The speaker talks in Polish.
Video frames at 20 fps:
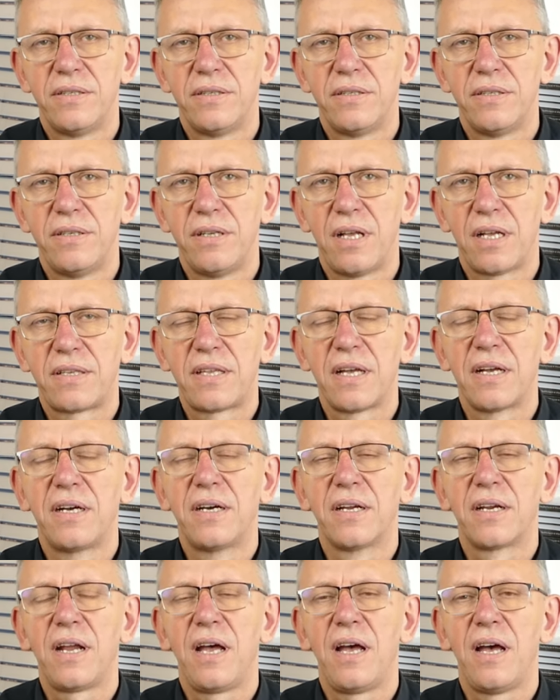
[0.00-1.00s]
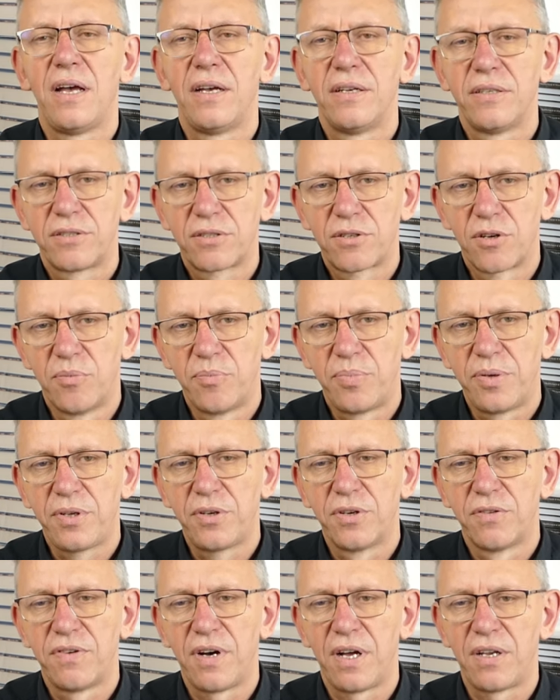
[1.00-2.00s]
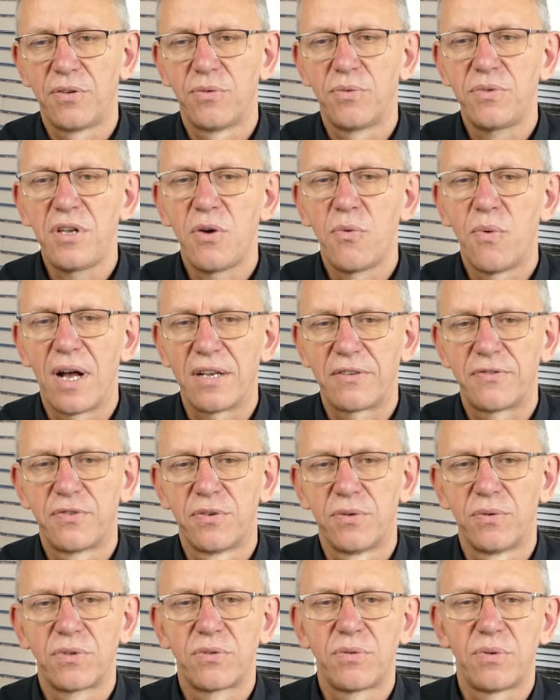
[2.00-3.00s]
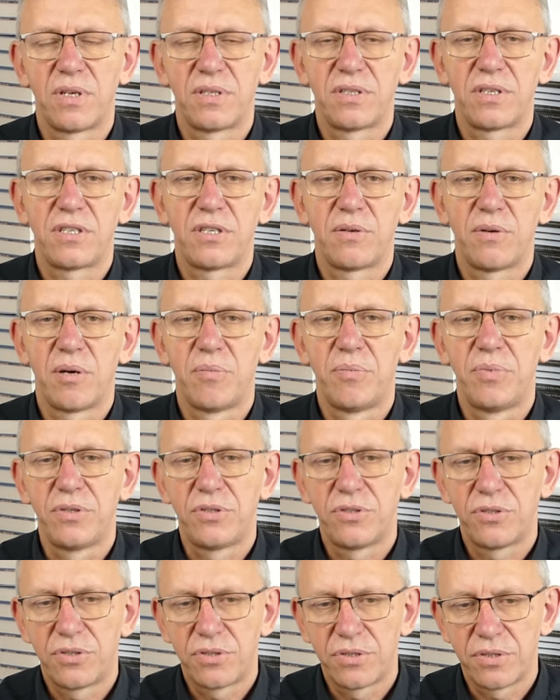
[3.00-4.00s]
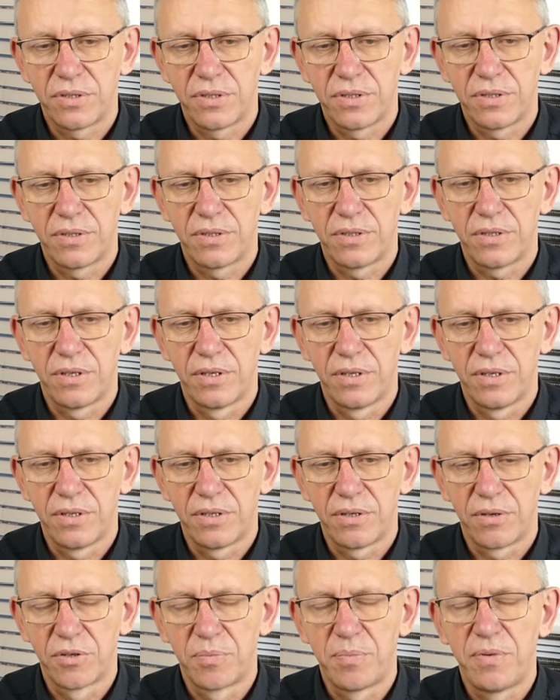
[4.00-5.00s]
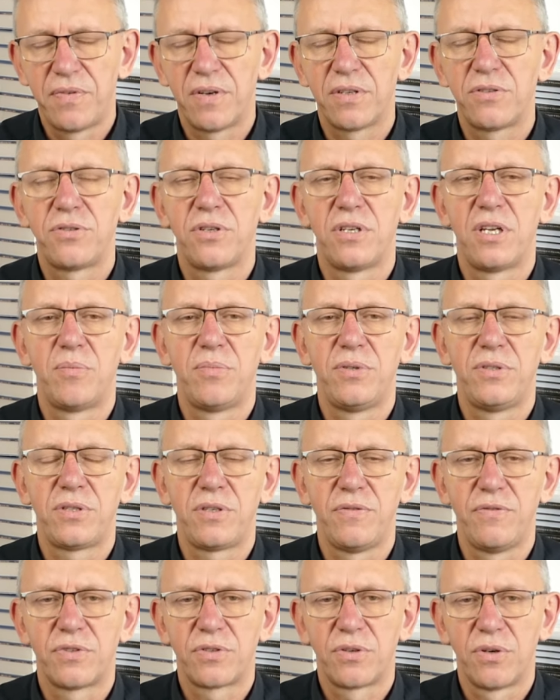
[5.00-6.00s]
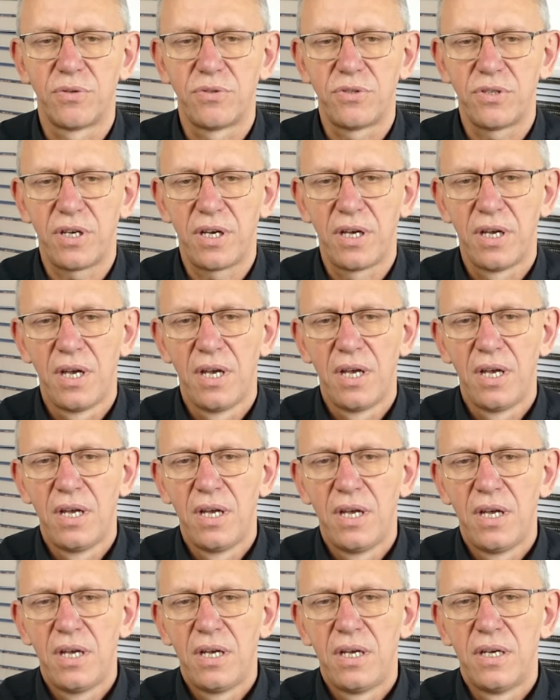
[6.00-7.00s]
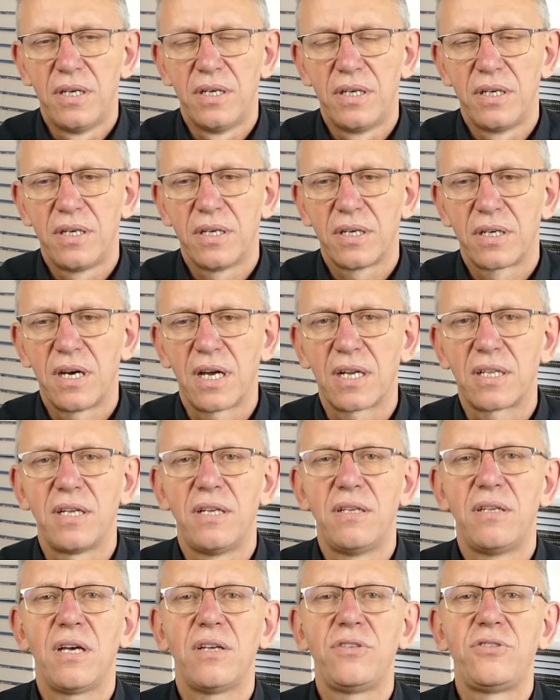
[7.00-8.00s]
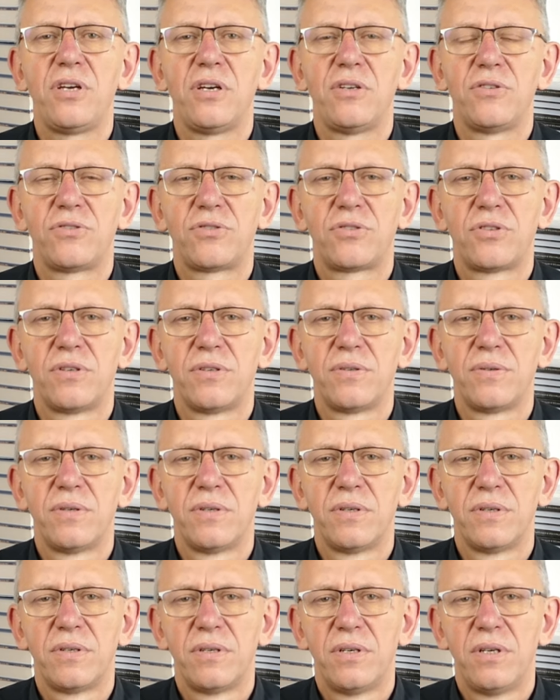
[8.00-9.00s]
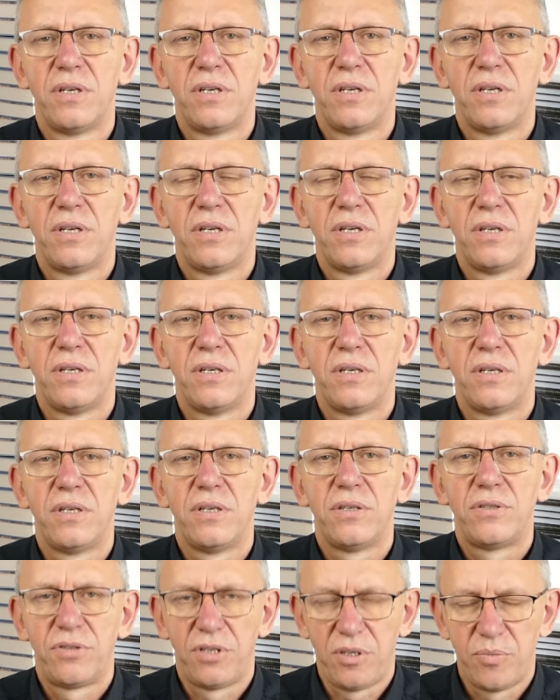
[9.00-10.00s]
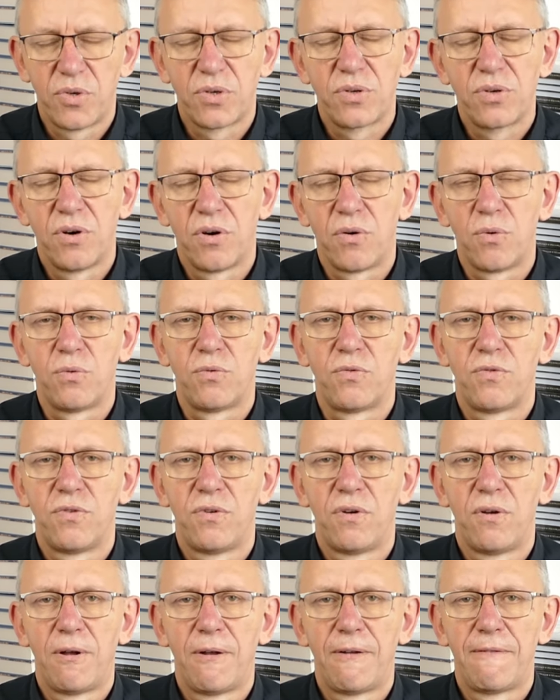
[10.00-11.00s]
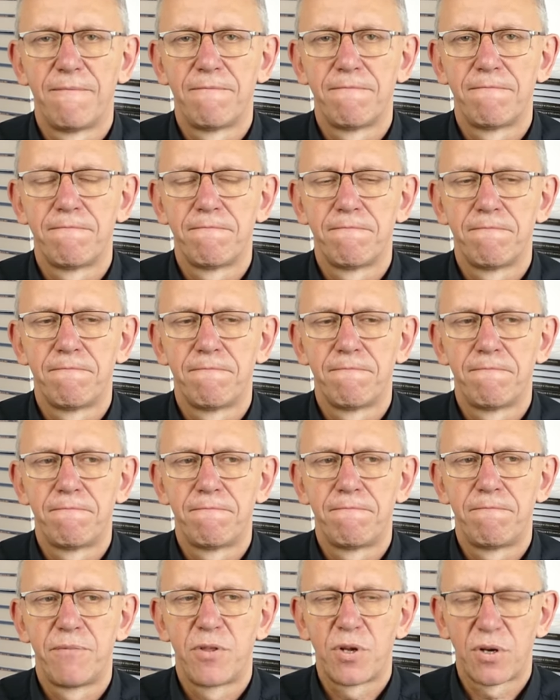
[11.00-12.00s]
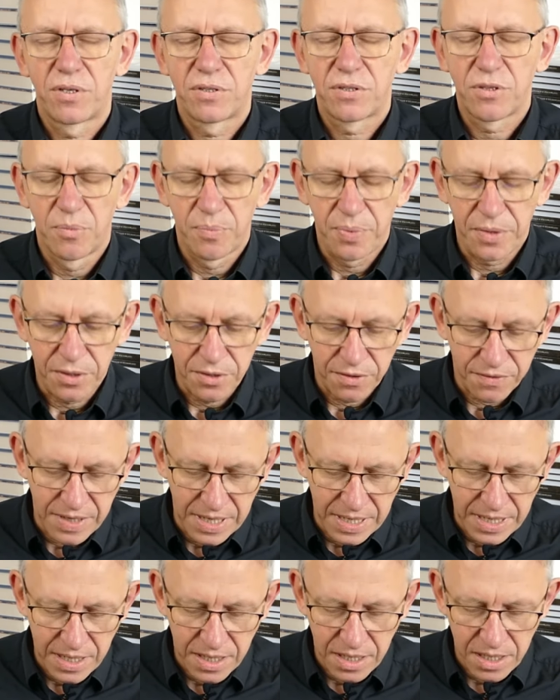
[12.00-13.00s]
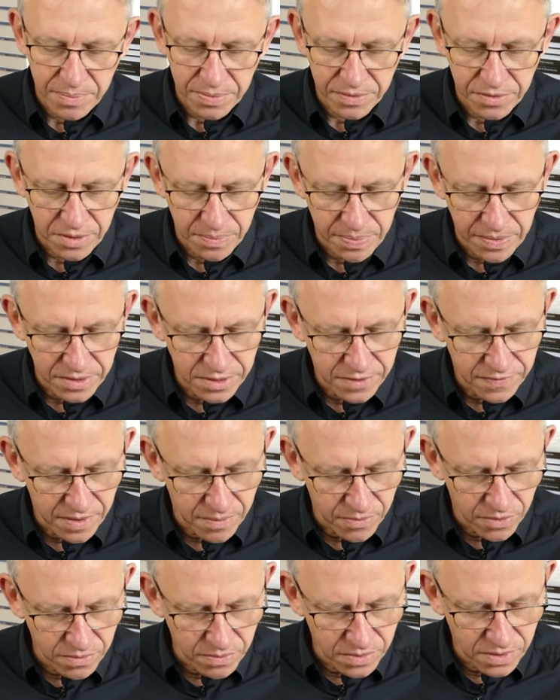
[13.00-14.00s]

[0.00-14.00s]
na tę grę skomplikowaną, niełatwą, która zaczęła być, odbywać się na Bliskim Wschodzie, kartę najcięższą, czyli Mongołów. Trochę skomplikowane, ale proszę Państwa, moim